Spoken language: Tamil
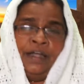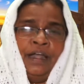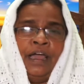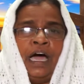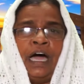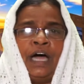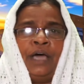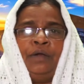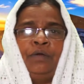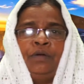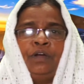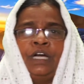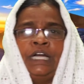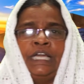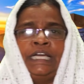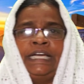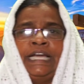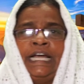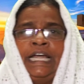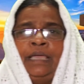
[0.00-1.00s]
நான்
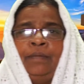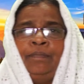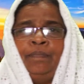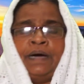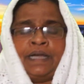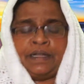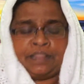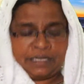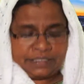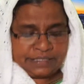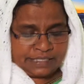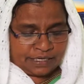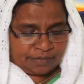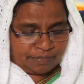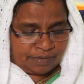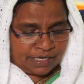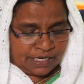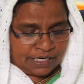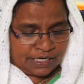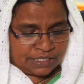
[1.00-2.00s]
உங்களுக்கு இழைப்பாதல்
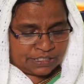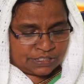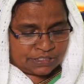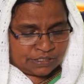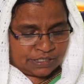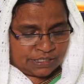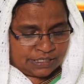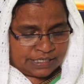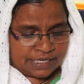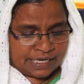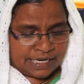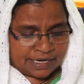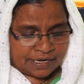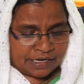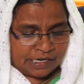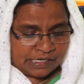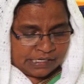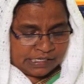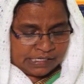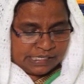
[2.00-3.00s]
தருவேன் என்று சொல்லுகிறார்
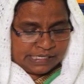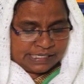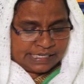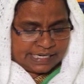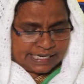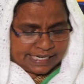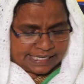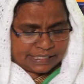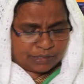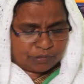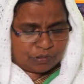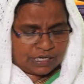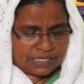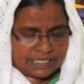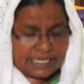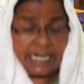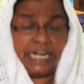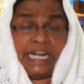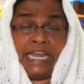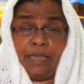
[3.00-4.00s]
இன்னைக்கு
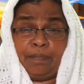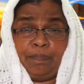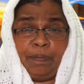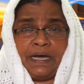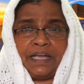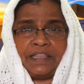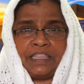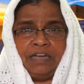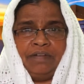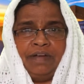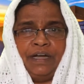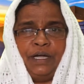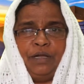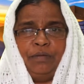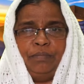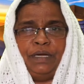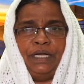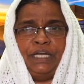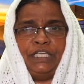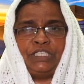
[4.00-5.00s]
உங்களுக்கு இலைப்பாறுதல்
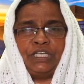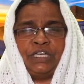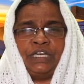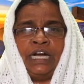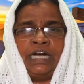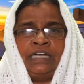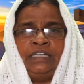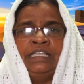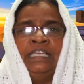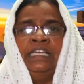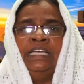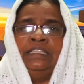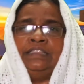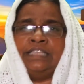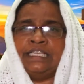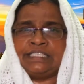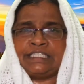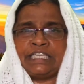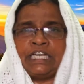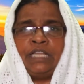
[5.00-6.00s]
வேண்டும் என்று சொன்னால்
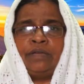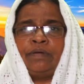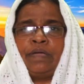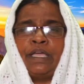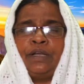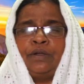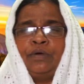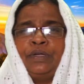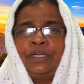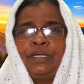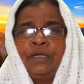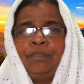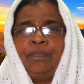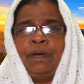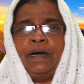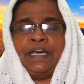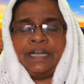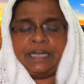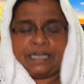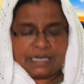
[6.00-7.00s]
இந்த சிலுவையை நோக்கி
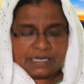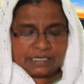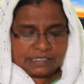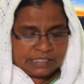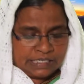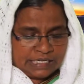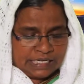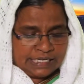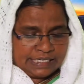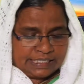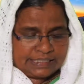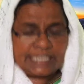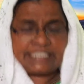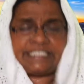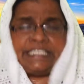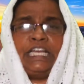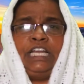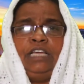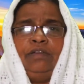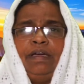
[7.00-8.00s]
பாருங்கள் இந்த
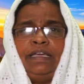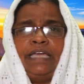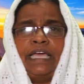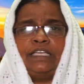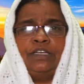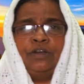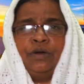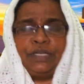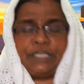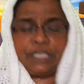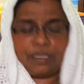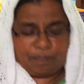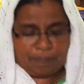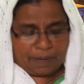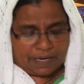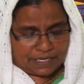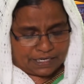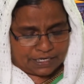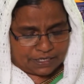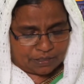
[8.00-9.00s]
சிலுவையை நோக்கி
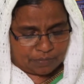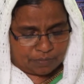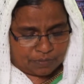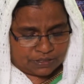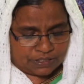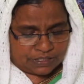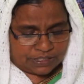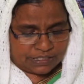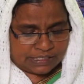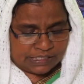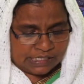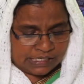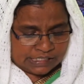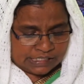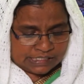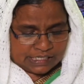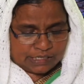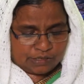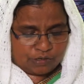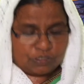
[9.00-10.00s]
பார்க்கிற போது
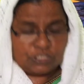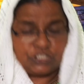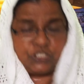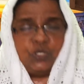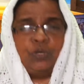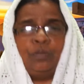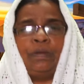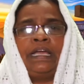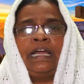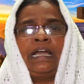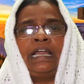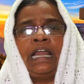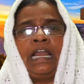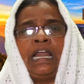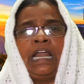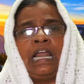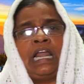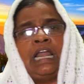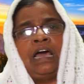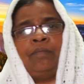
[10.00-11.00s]
உங்கள் சுமைகள்
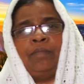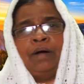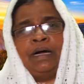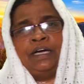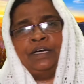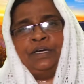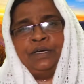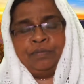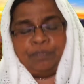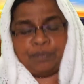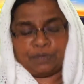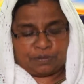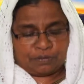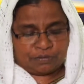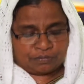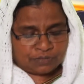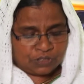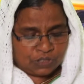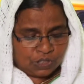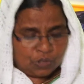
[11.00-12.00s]
எல்லாம் அகன்று
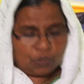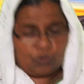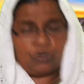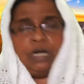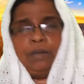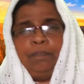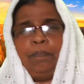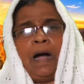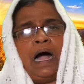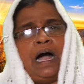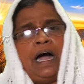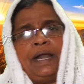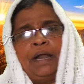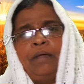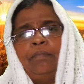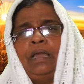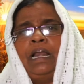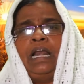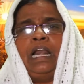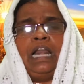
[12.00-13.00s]
போகும் உங்கள்
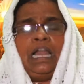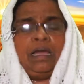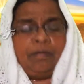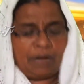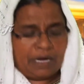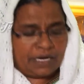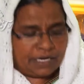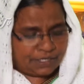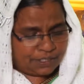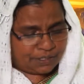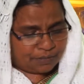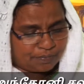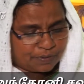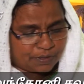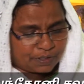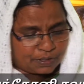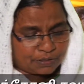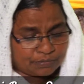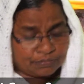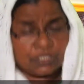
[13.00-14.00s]
பாரமெல்லாம் அகன்று
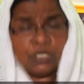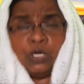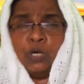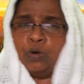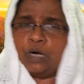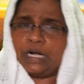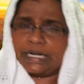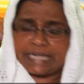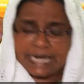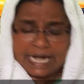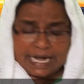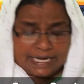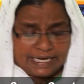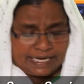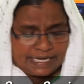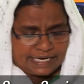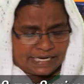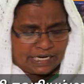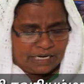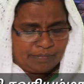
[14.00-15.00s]
போகும் உங்கள்
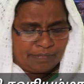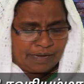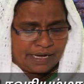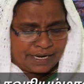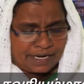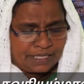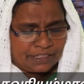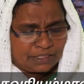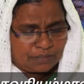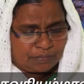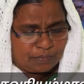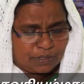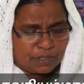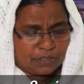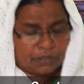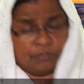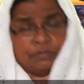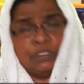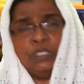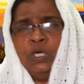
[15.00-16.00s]
கண்ணீர்கள் மறைந்து
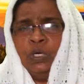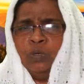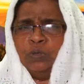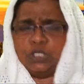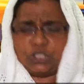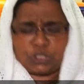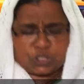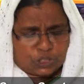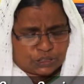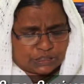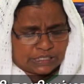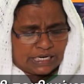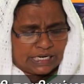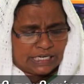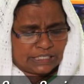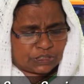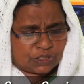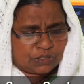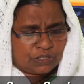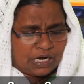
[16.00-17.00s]
போகும் உன்
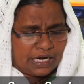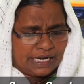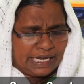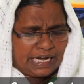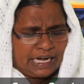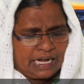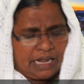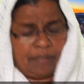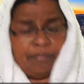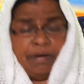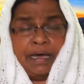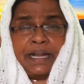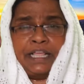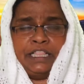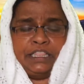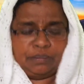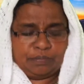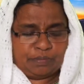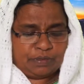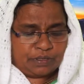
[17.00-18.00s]
துக்கங்கள் எல்லாம்
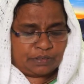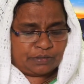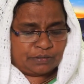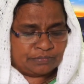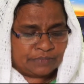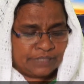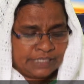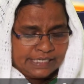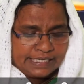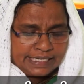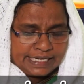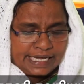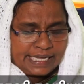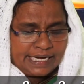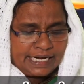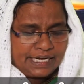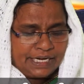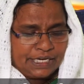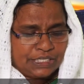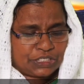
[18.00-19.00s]
மறைந்து போகும்
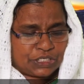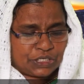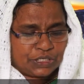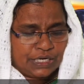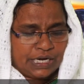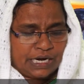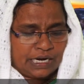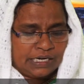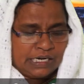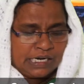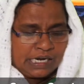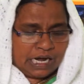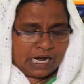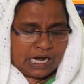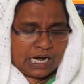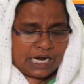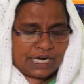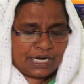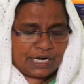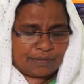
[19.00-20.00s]
ஏனென்று சொன்னால்
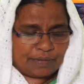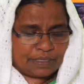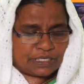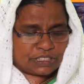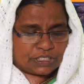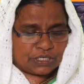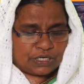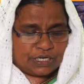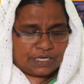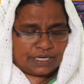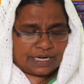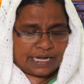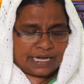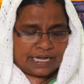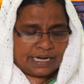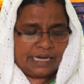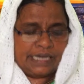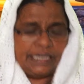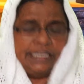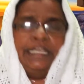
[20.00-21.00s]
ஆண்டவர்
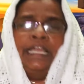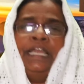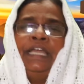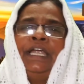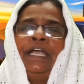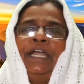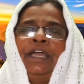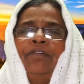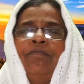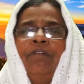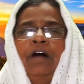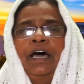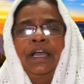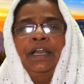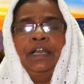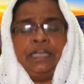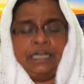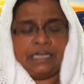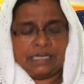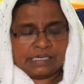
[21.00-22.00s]
சொல்லுகிறார் என்னிடம்
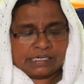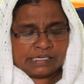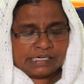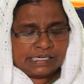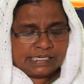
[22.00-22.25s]
வாருங்கள்